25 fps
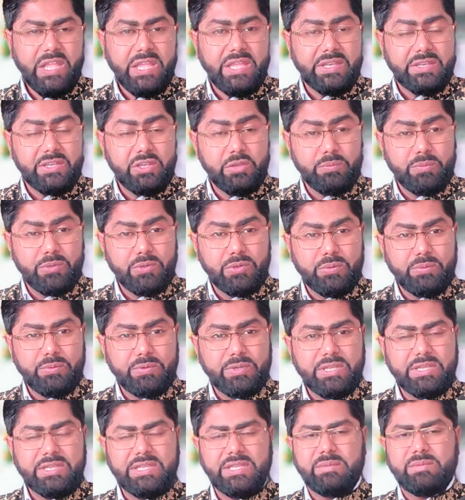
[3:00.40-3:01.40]
এটিও পনেরো
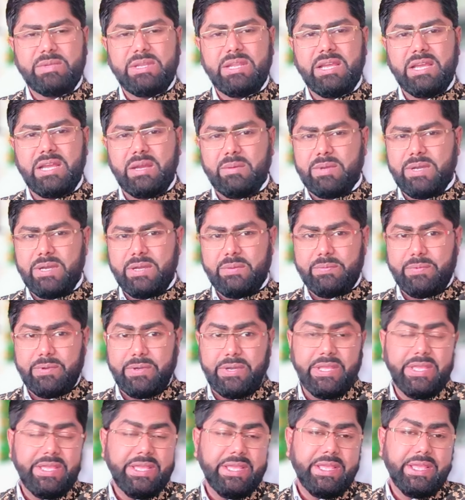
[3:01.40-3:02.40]
ফুটা তিন বেলা খাবারের পর
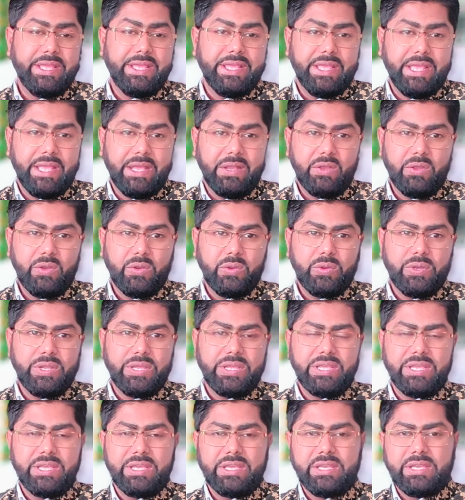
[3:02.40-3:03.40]
এখন
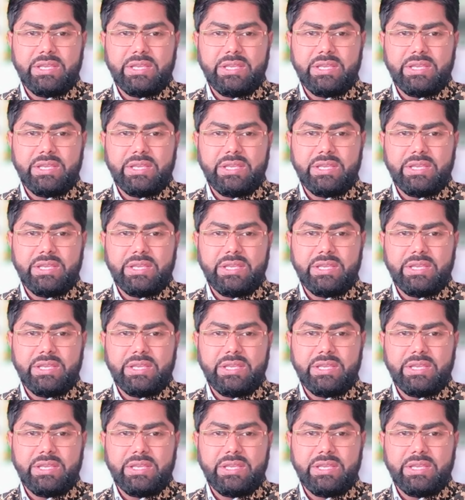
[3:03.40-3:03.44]
অনেকে